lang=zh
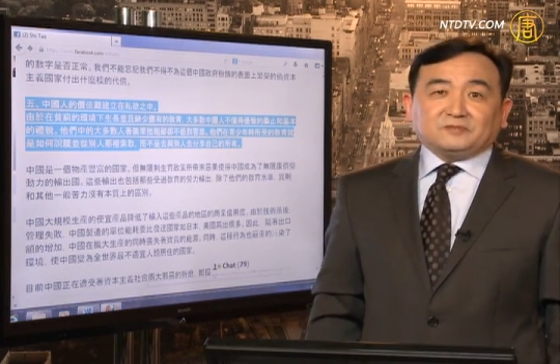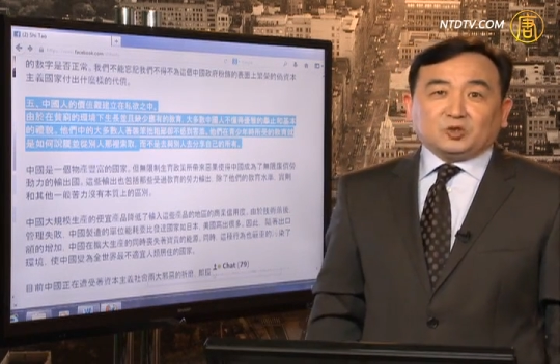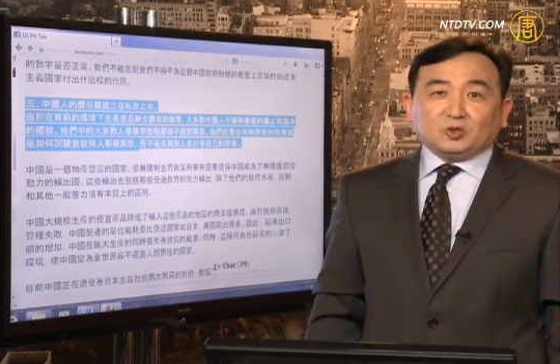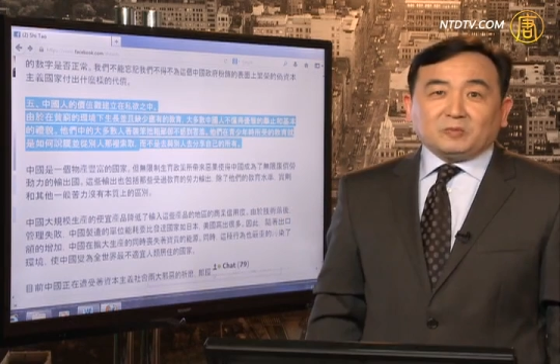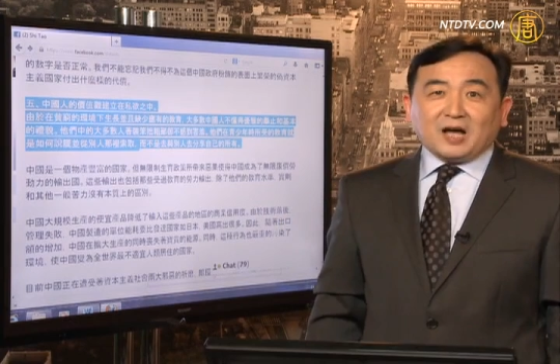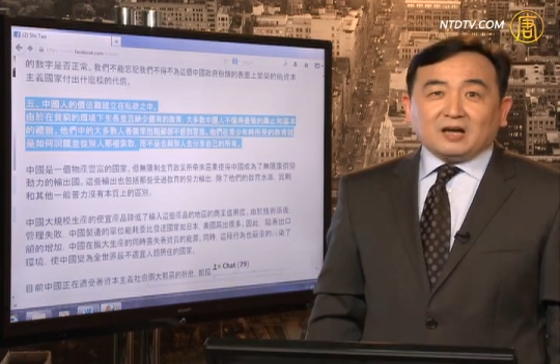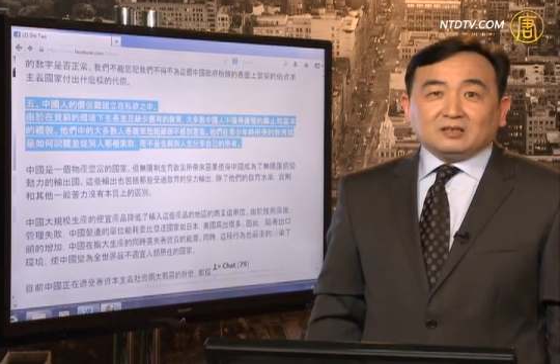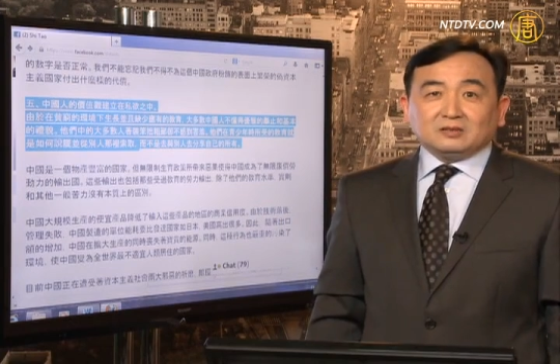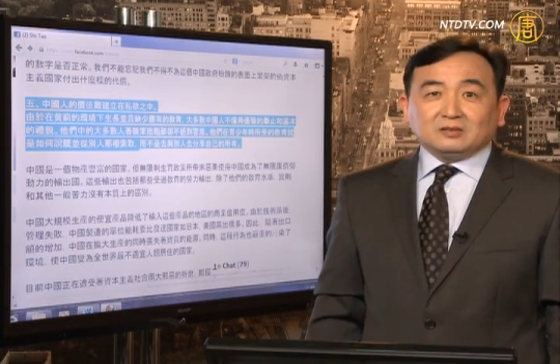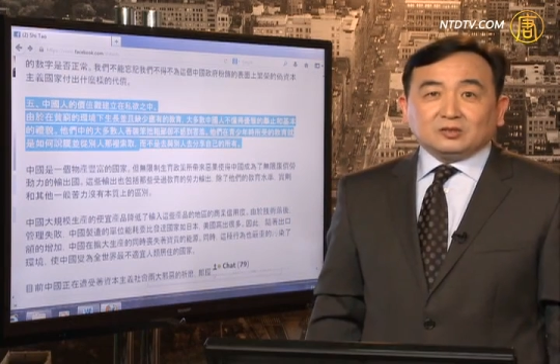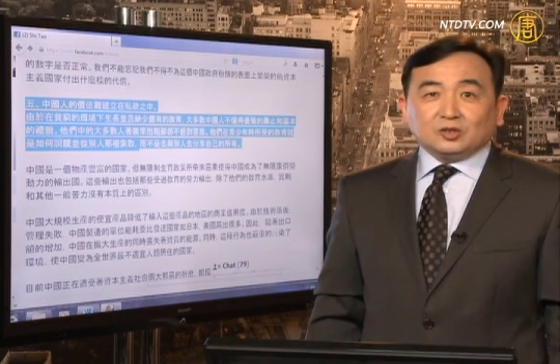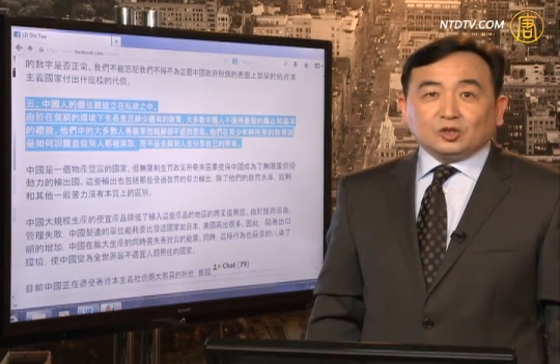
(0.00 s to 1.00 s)
对吧？
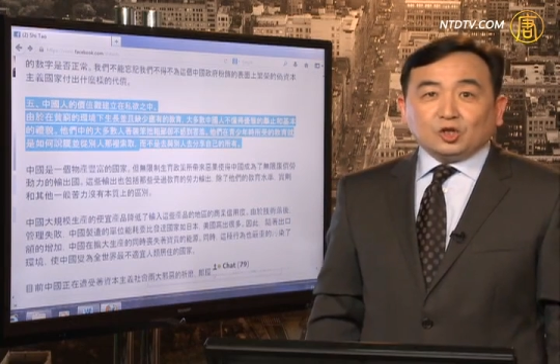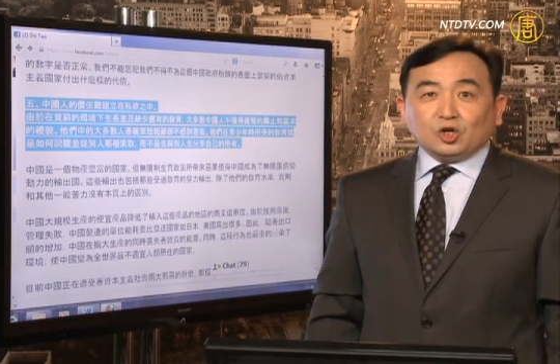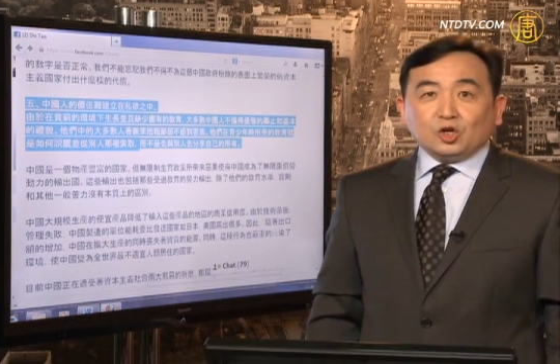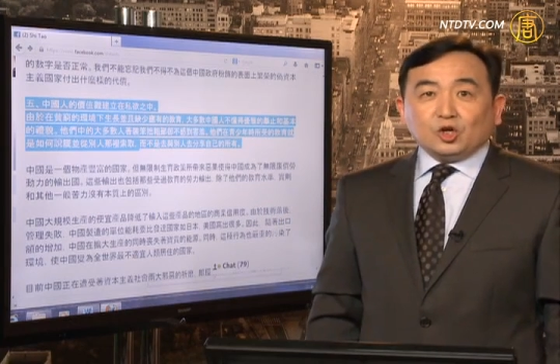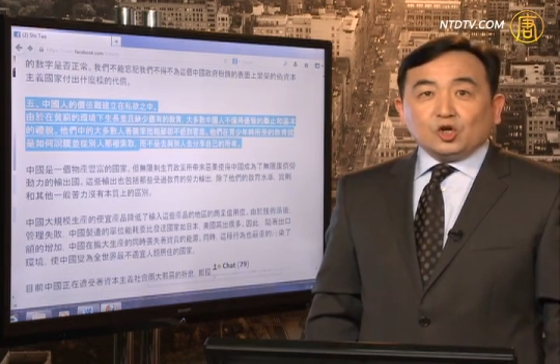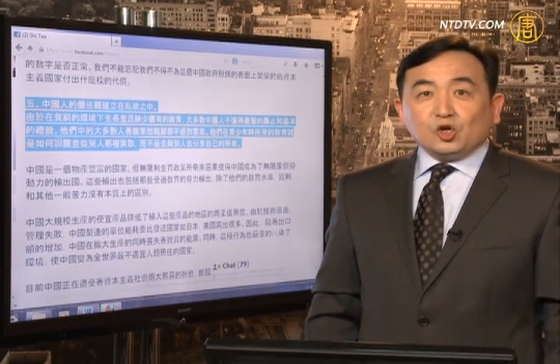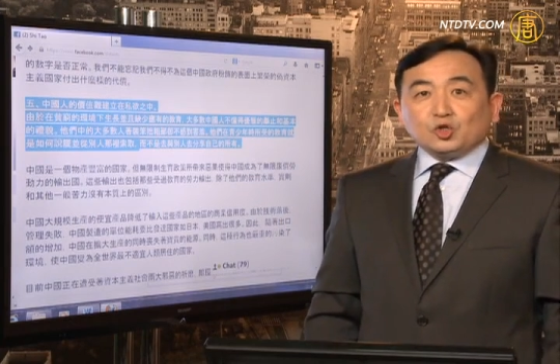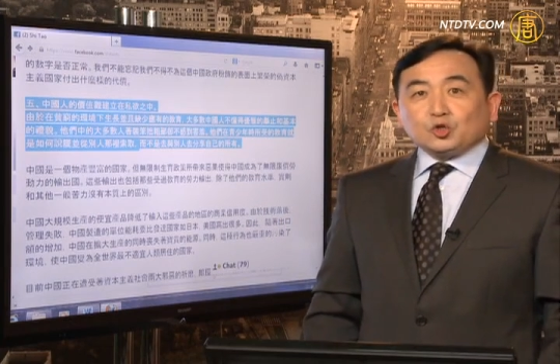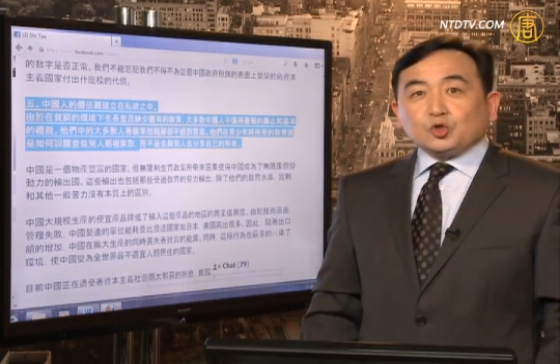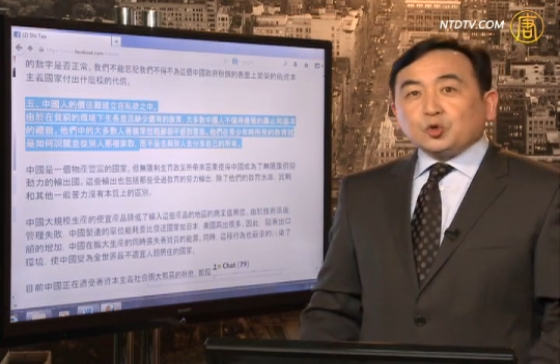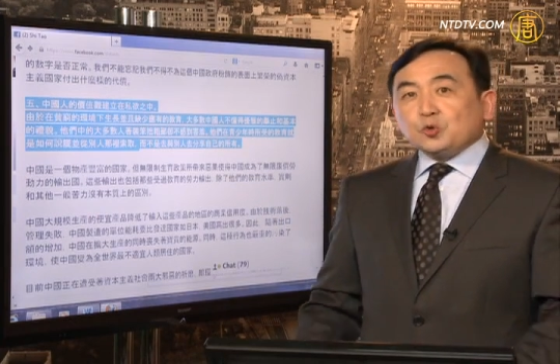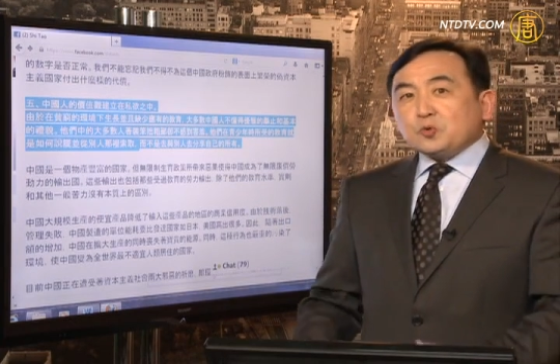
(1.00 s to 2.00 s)

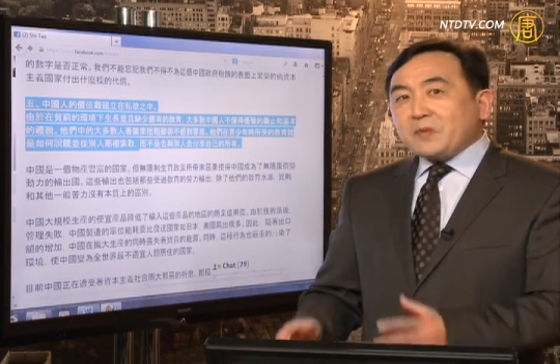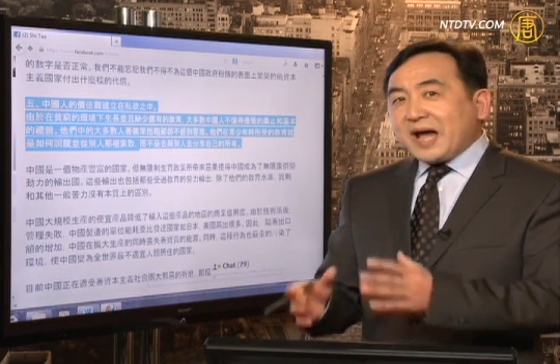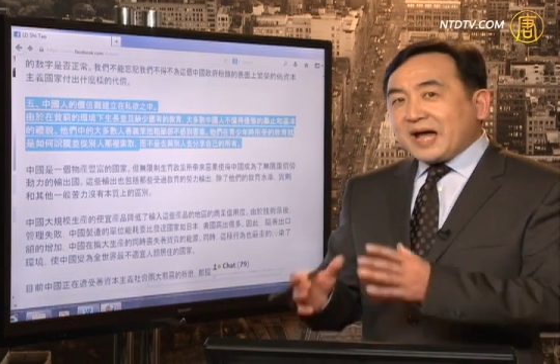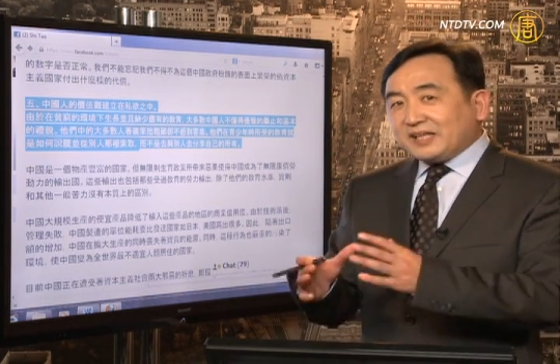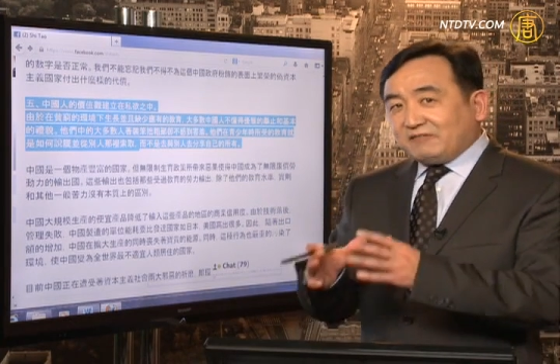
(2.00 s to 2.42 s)
出卖